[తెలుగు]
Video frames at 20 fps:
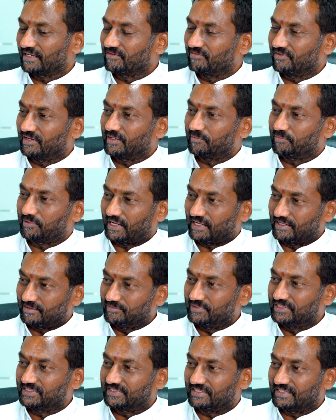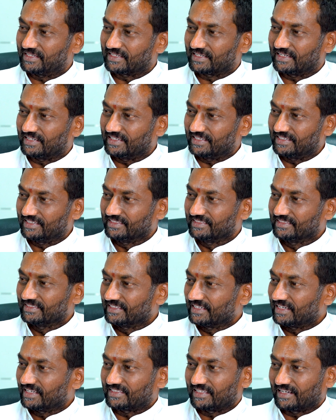ఎంక్వైరీ ప్రారంభించినట్టు కానీ
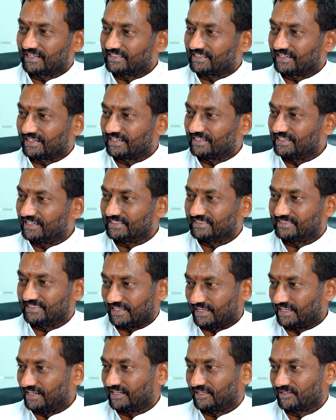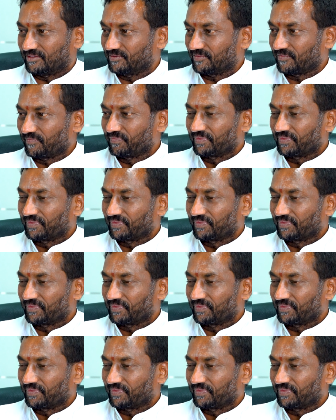ఇతరత్ర కానీ నేను చేయలేదు